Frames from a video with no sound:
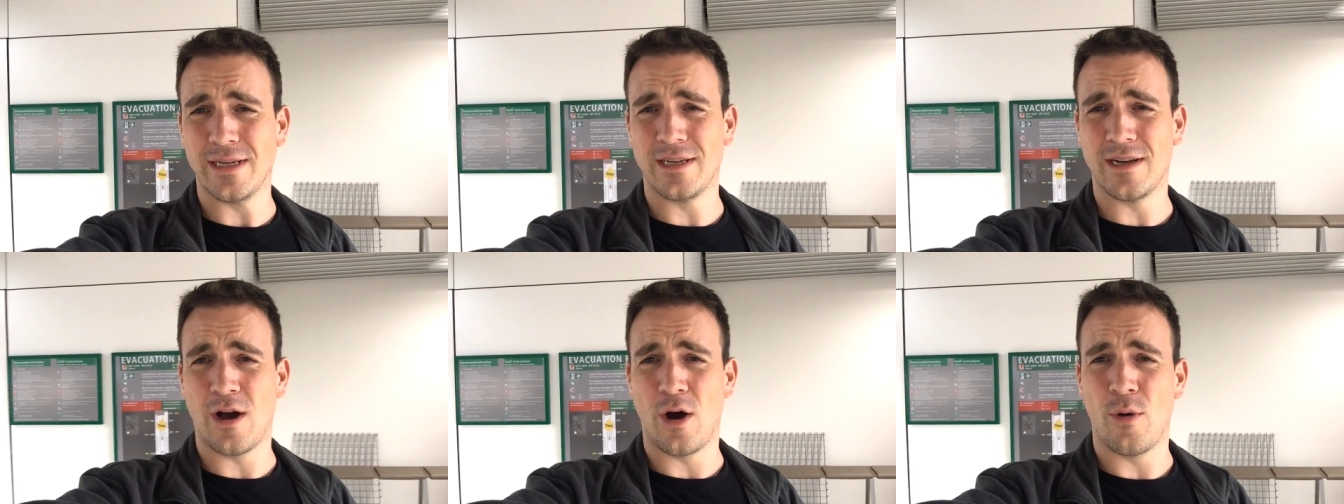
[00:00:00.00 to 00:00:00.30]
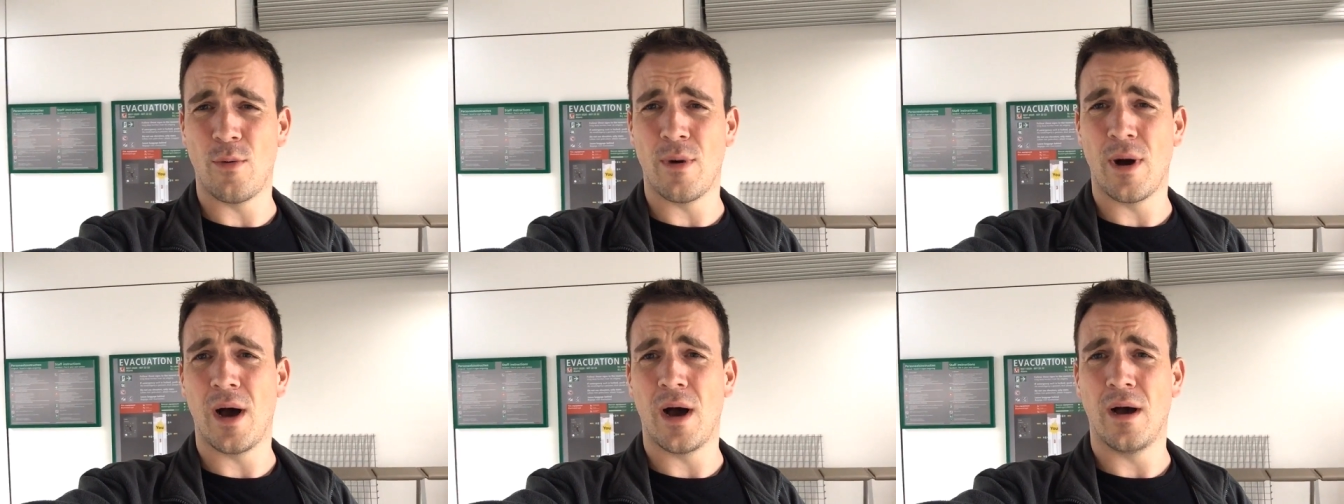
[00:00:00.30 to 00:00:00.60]
你知
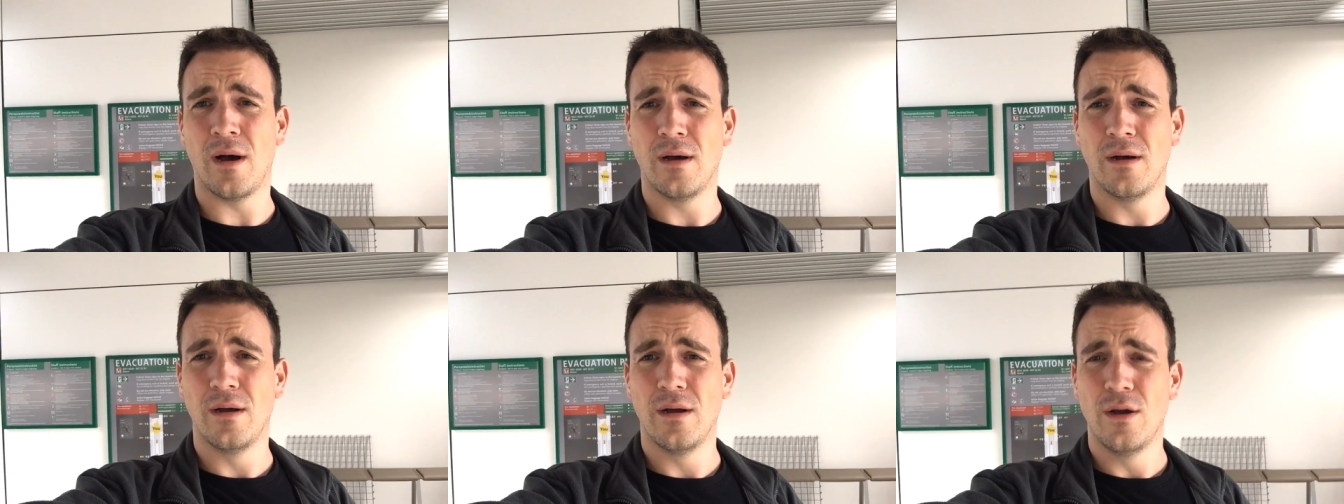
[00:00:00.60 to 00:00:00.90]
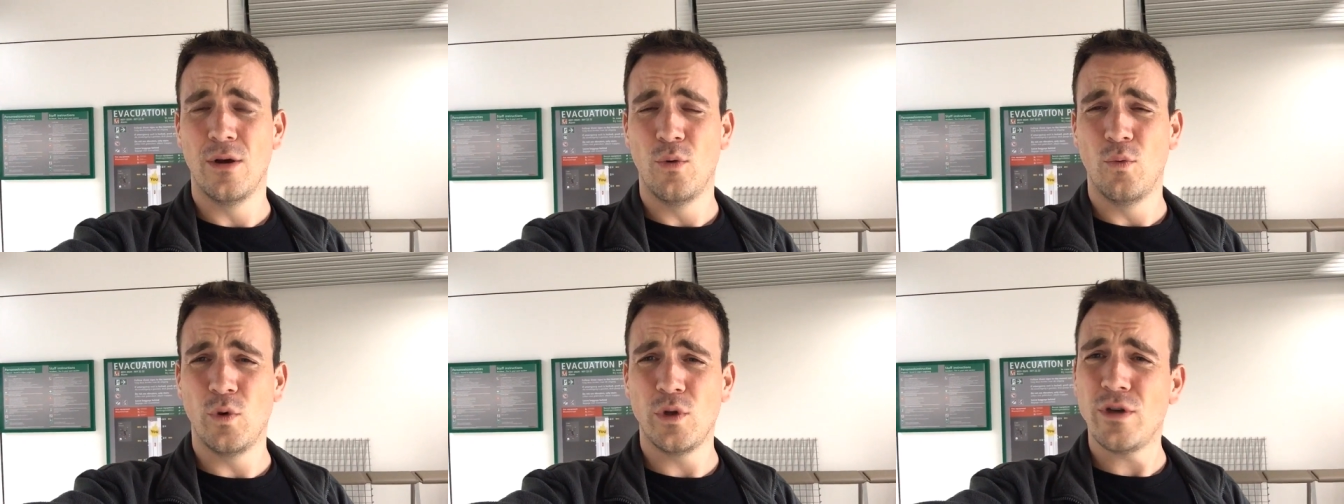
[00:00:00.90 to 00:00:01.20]
道吗？
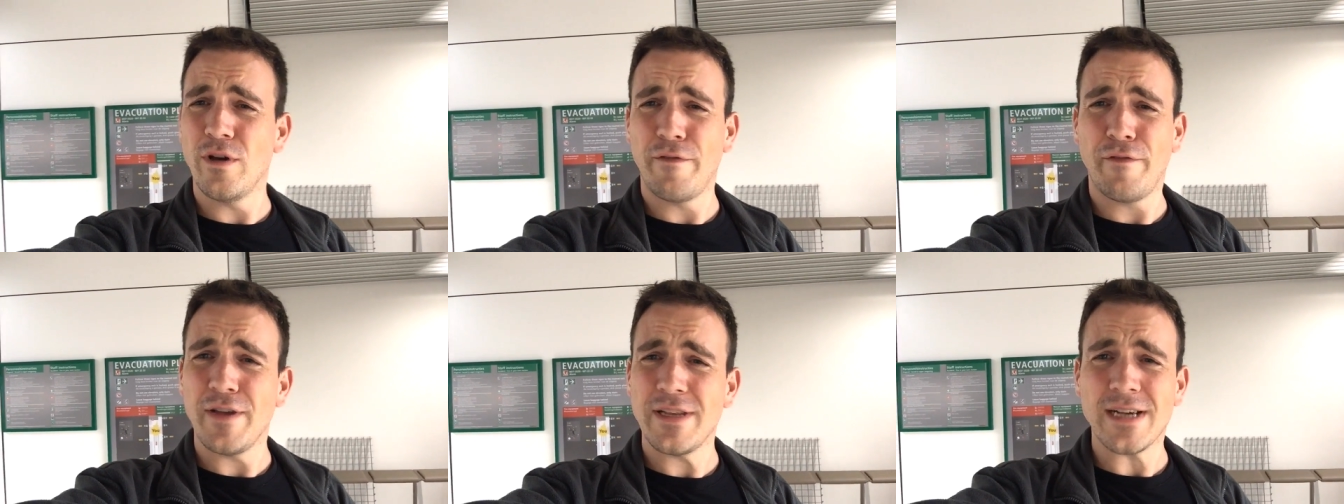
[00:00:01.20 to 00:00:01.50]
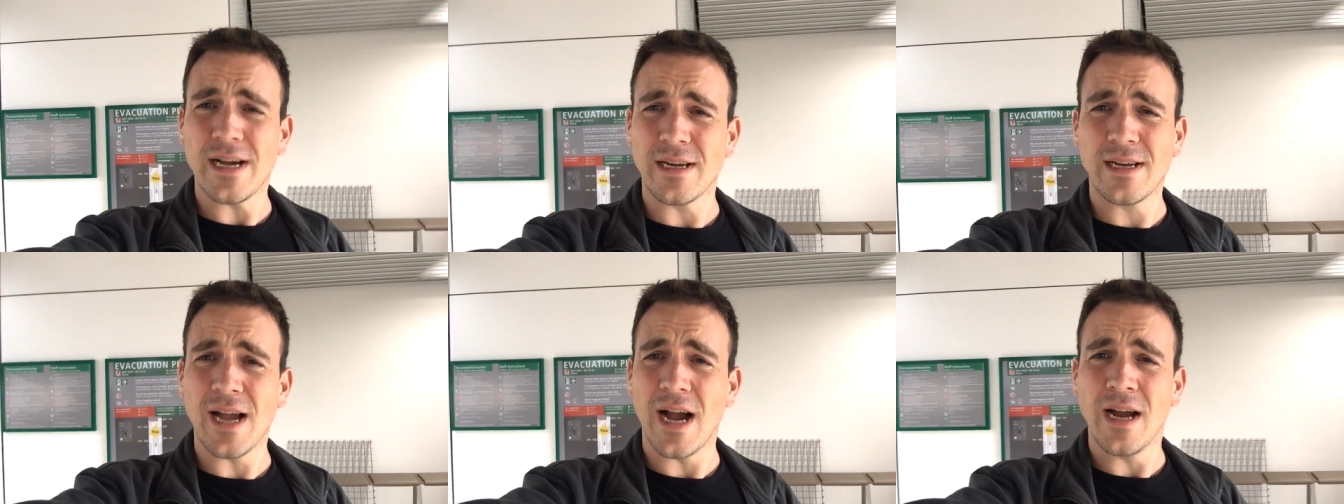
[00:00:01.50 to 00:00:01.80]
我觉得非
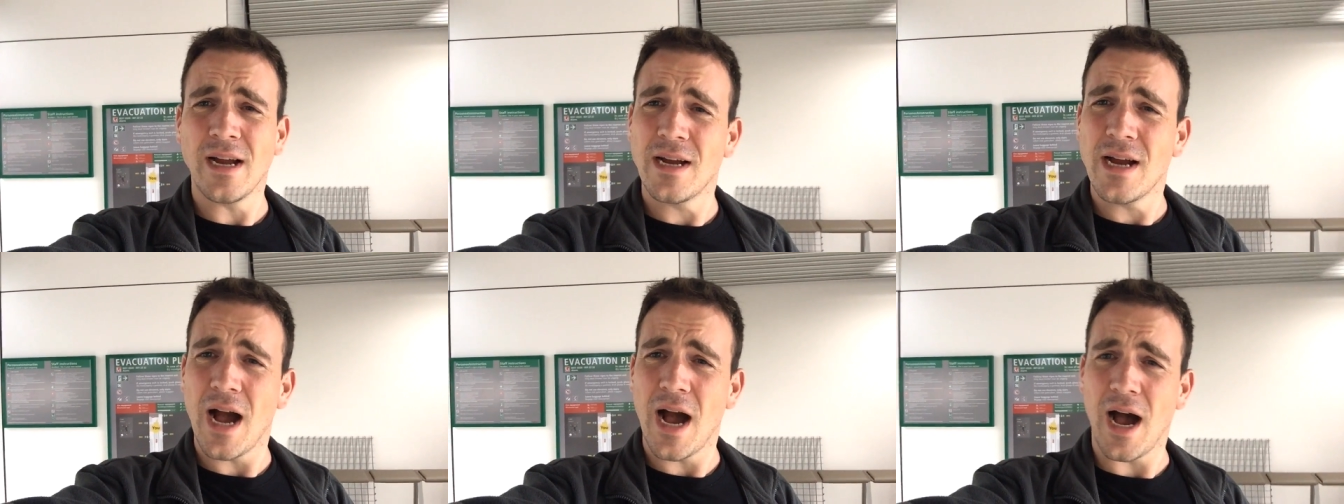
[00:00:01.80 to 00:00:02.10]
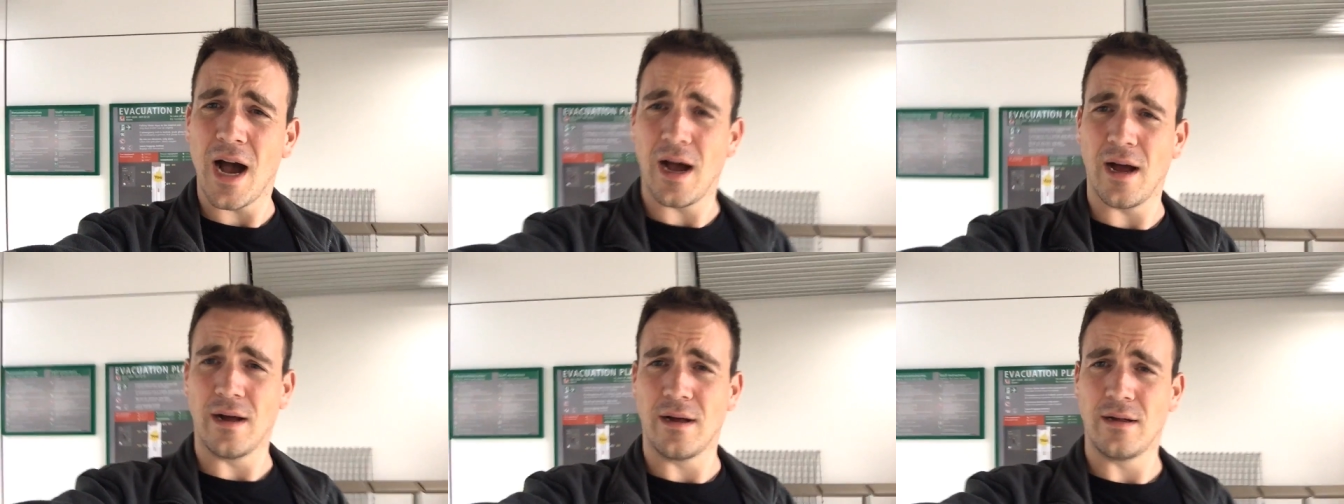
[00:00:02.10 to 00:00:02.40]
常尴尬。